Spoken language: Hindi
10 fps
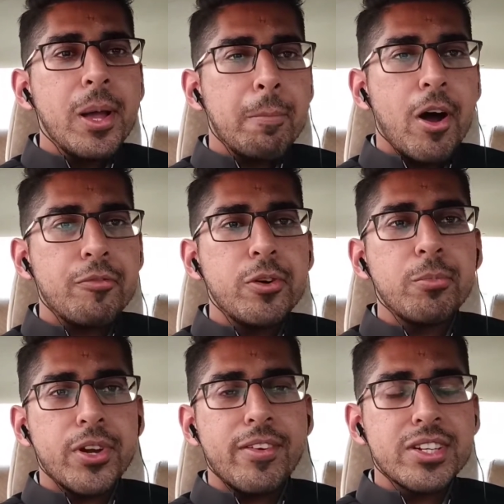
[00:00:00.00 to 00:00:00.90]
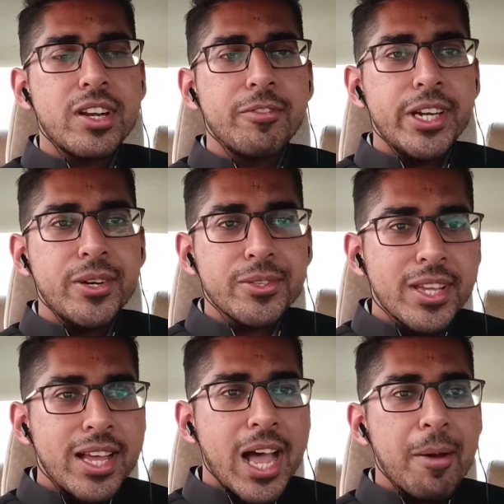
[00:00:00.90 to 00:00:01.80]
पावरफुल मोटिवेशनल वीडियोस
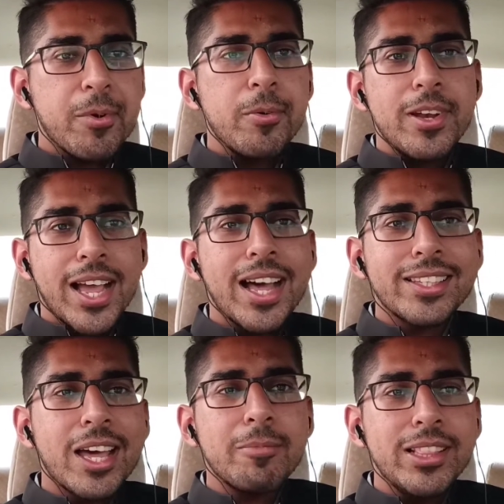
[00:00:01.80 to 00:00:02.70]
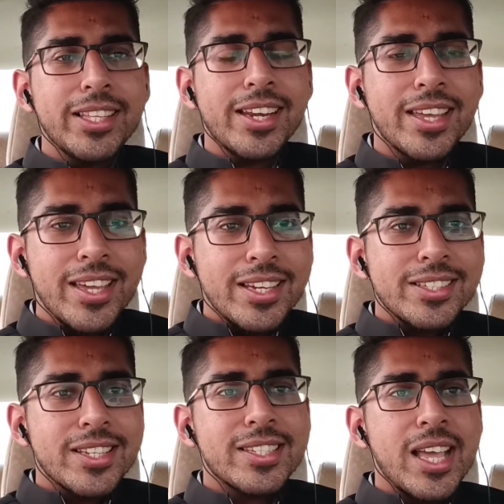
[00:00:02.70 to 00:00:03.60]
आपको लगातार मिलती रहें
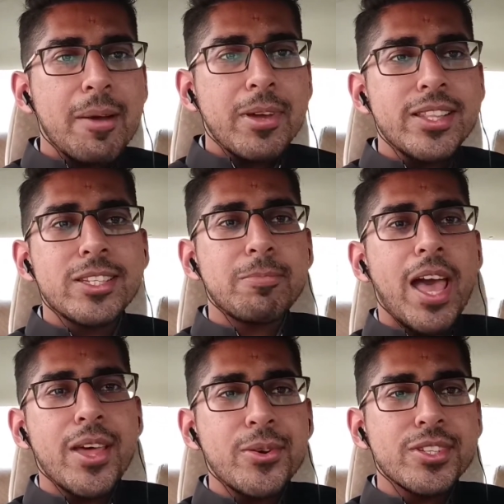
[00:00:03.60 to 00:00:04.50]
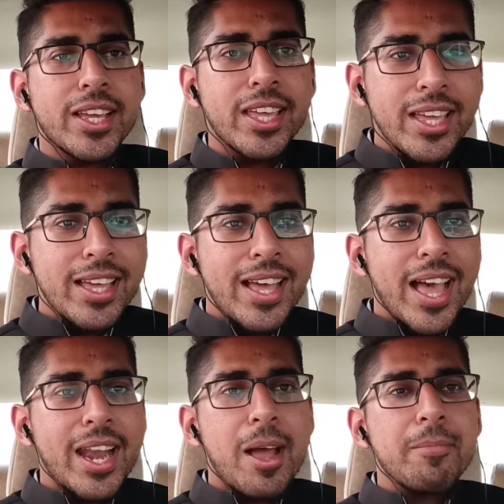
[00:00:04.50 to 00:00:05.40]
जिससे आप इंस्पायर हो सकें
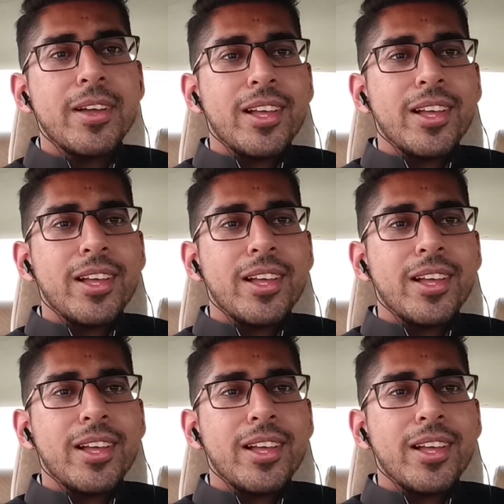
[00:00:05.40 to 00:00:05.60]
एंड आप